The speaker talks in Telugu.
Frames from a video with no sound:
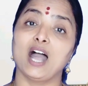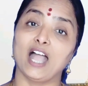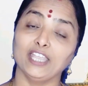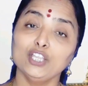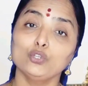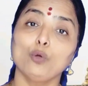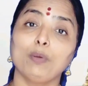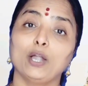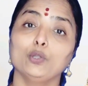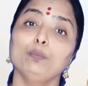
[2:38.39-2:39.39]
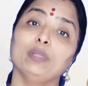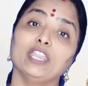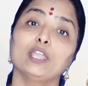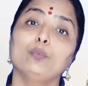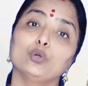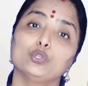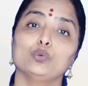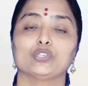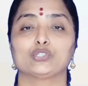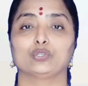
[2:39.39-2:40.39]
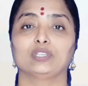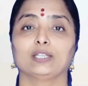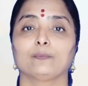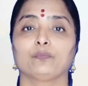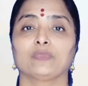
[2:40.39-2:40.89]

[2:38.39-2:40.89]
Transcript: ఆయనతో పాటు పెరిగిపోతూ వస్తుంది